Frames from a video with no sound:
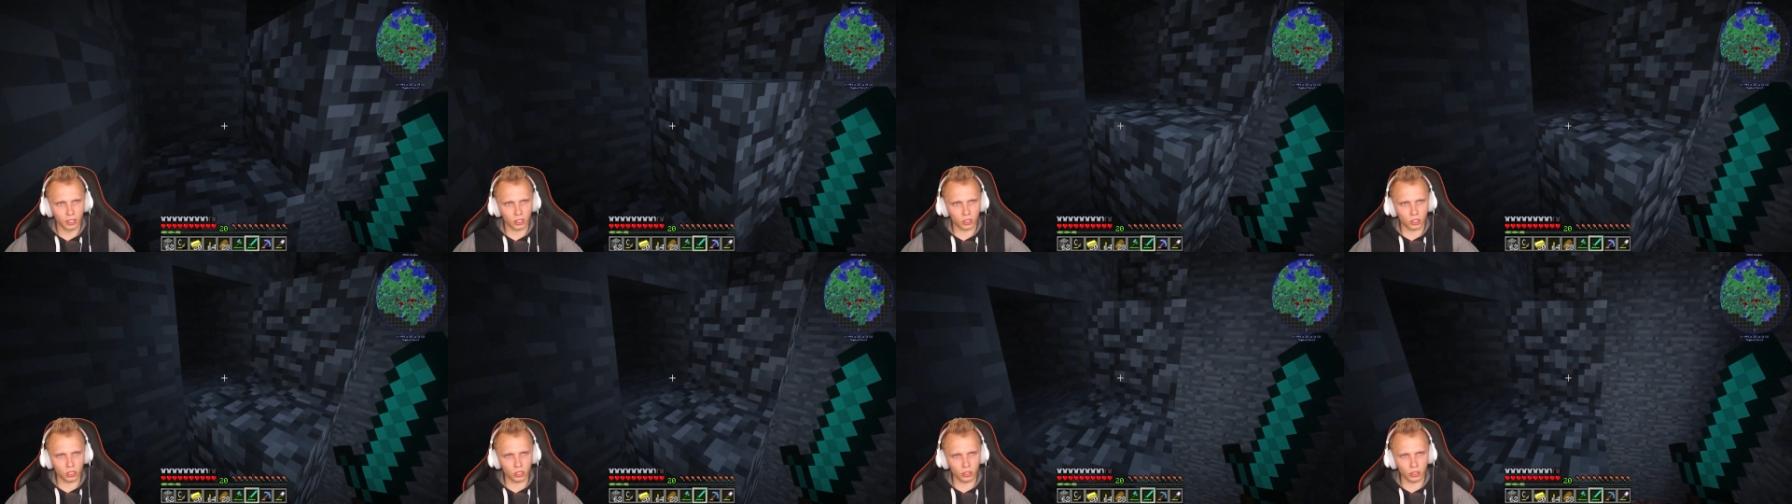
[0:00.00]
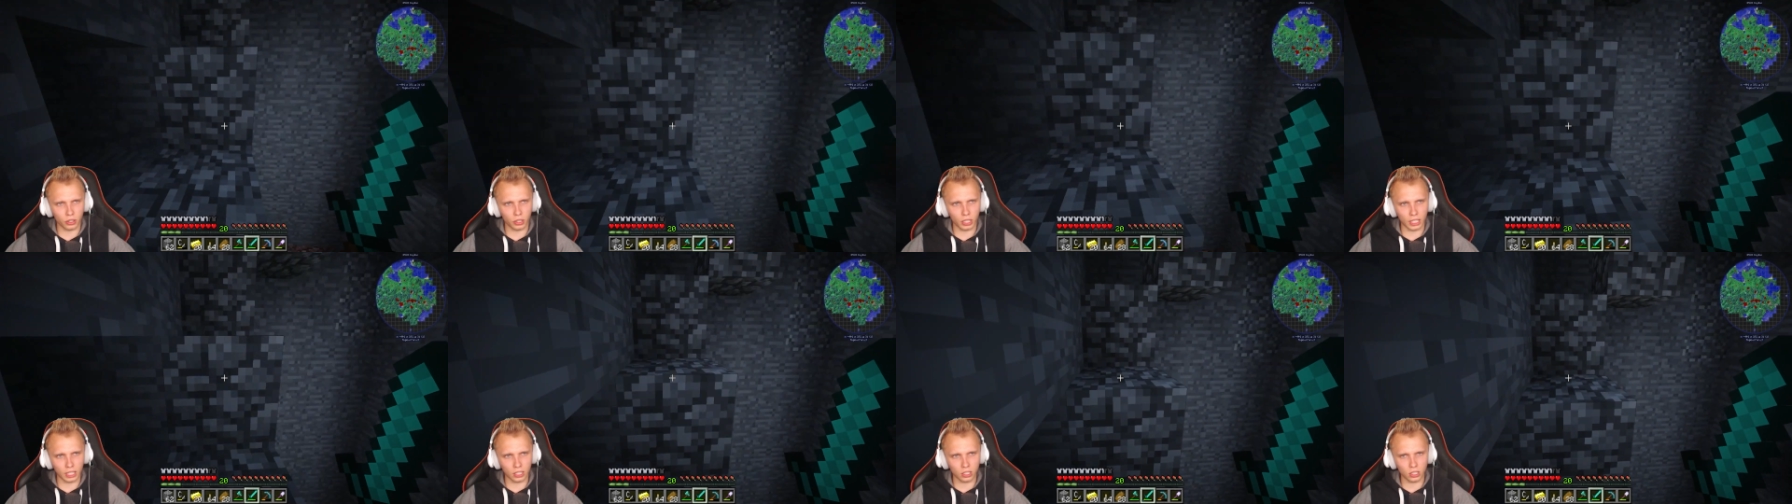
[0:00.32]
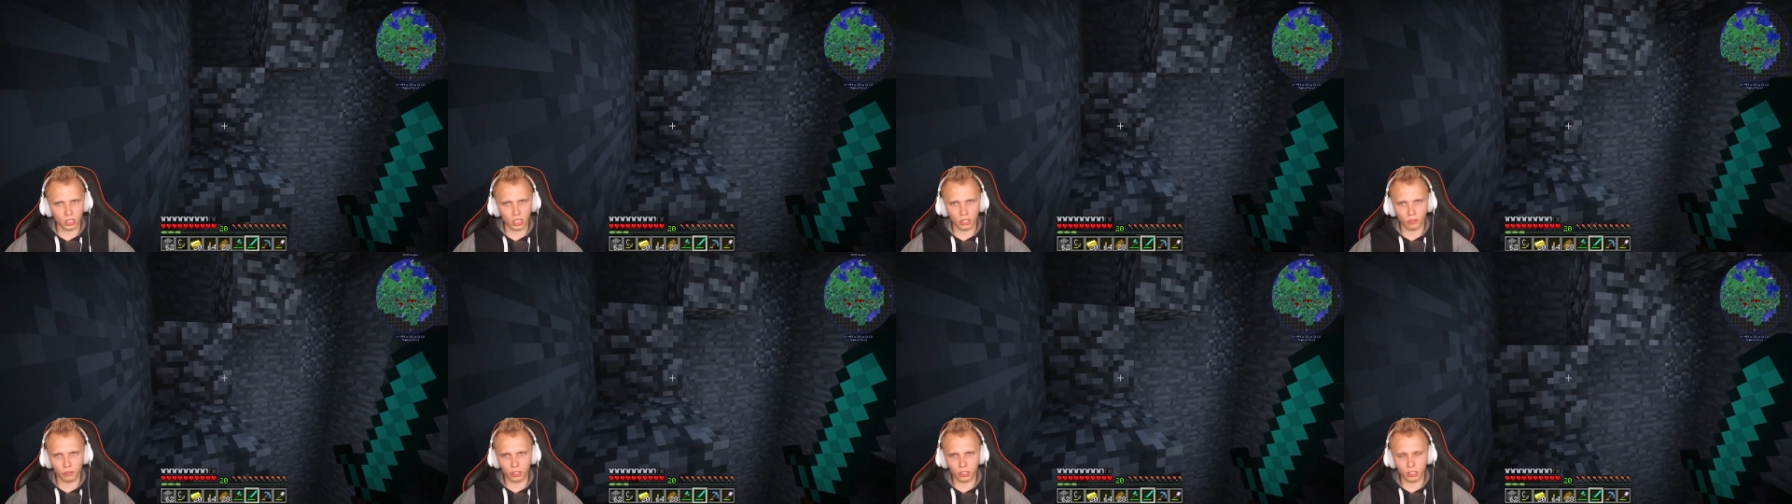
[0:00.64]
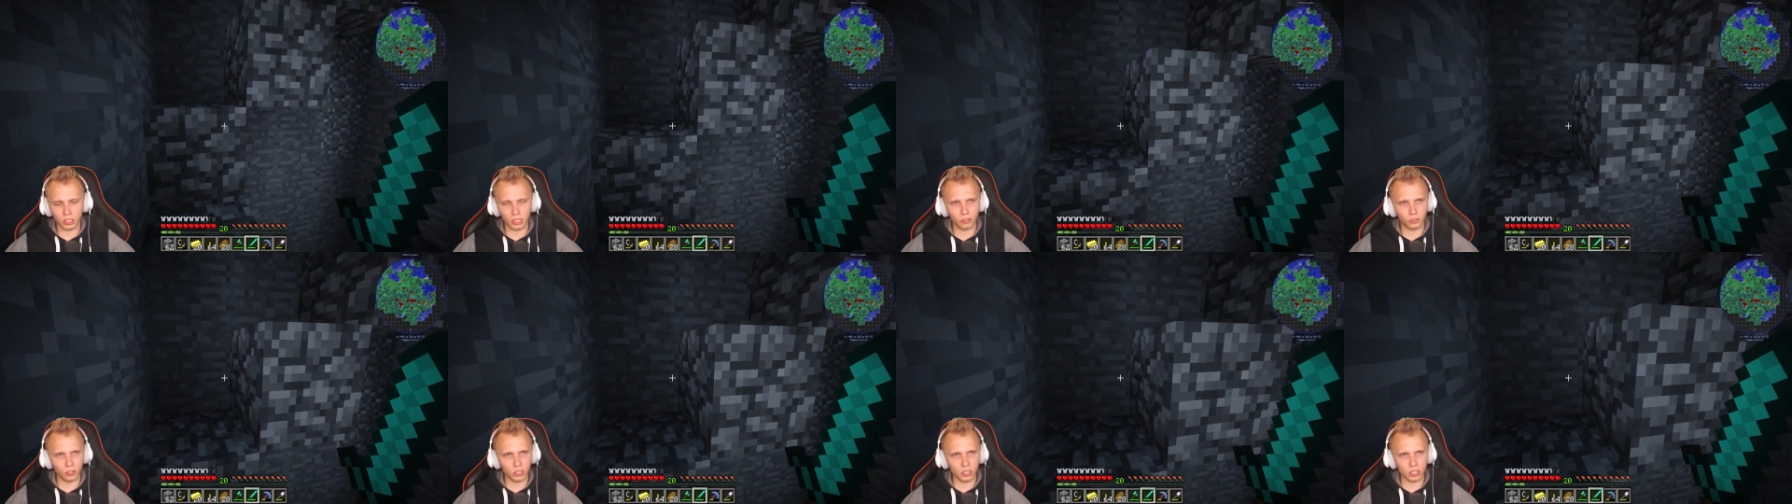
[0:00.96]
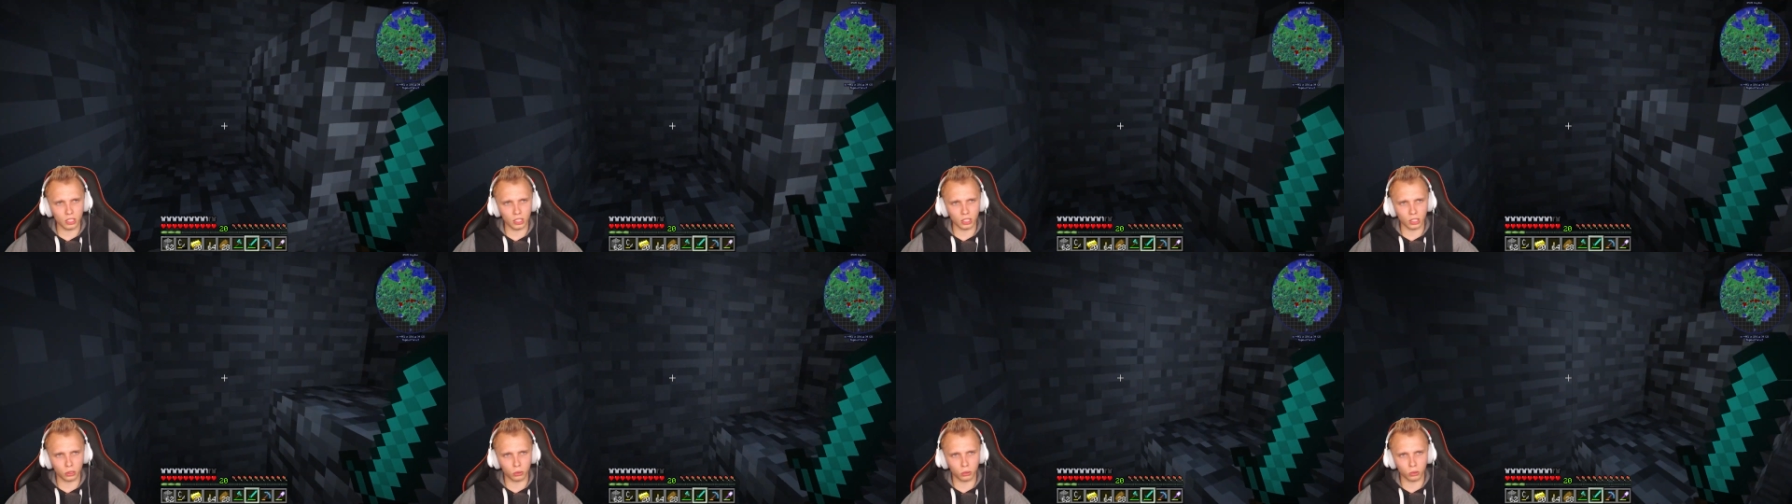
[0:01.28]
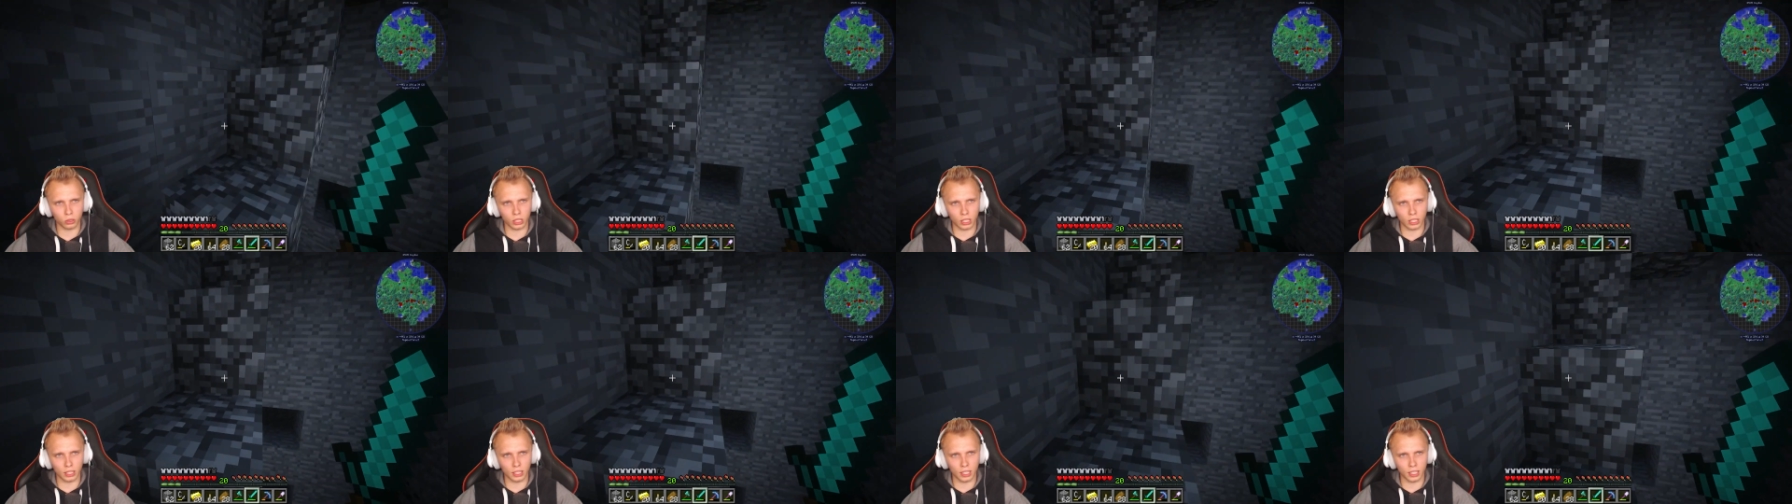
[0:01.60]
znaczy na razie nawet nie widzę ich
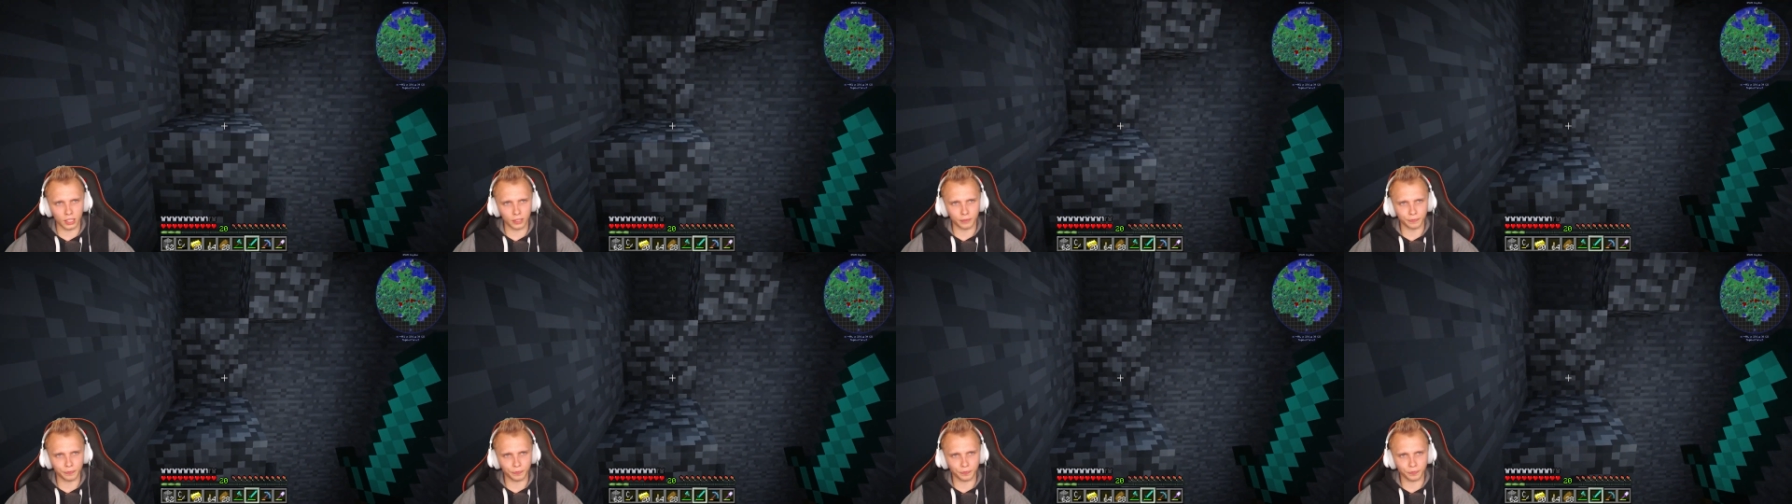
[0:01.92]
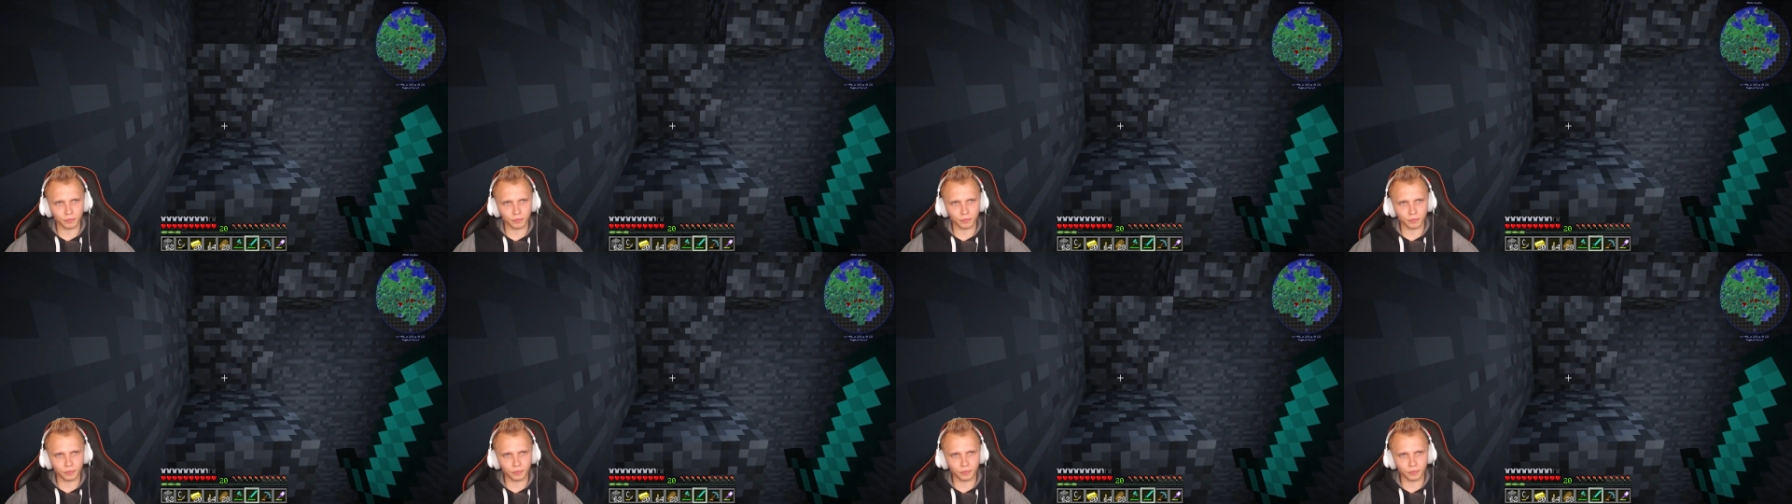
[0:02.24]
tutaj na